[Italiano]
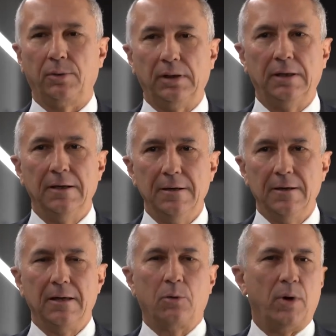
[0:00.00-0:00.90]
Quindi
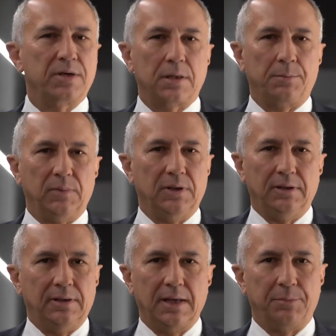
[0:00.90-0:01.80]
questa
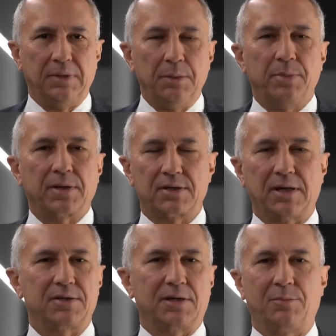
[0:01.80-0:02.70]
da, di per
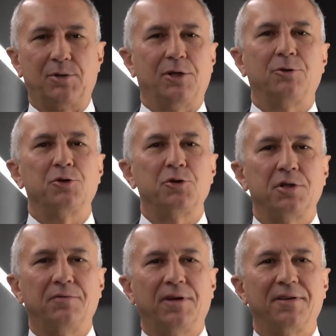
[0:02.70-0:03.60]
sé sarebbe già una
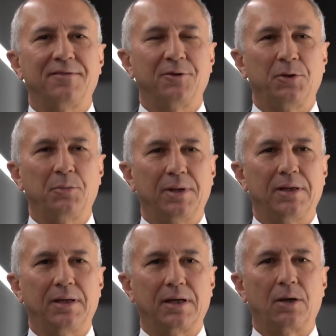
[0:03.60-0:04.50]
giustificazione
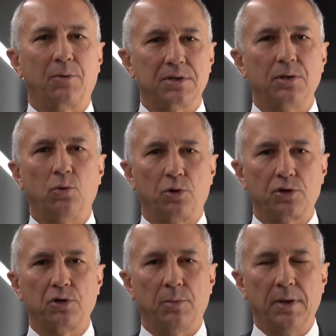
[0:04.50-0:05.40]
per dire che questi
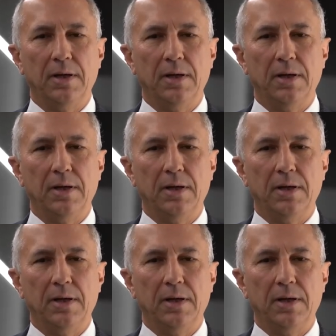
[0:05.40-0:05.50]
workshop